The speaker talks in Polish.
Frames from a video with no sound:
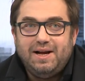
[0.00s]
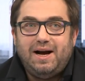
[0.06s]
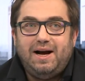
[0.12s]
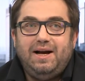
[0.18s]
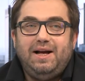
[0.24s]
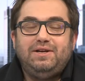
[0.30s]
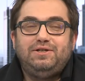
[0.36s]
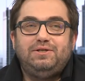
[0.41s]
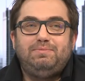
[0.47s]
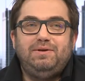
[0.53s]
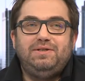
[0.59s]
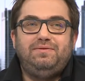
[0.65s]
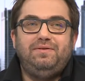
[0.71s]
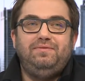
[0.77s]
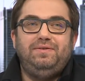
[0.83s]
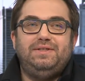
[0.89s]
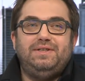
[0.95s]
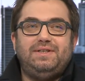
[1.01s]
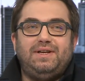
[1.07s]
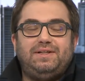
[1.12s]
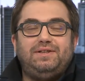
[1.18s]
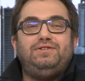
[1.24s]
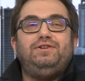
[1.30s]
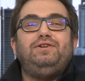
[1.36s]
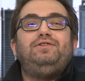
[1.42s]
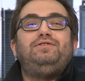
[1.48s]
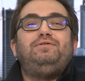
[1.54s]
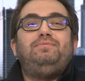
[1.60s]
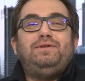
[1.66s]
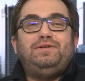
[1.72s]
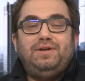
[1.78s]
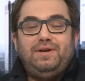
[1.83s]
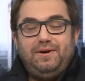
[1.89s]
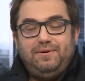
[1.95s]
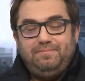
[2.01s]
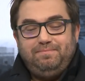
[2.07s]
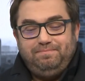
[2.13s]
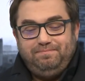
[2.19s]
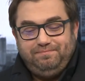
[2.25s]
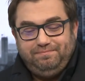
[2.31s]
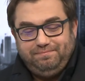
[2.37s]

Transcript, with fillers: a ja się z państwem widzę za tydzień. Do zobaczenia.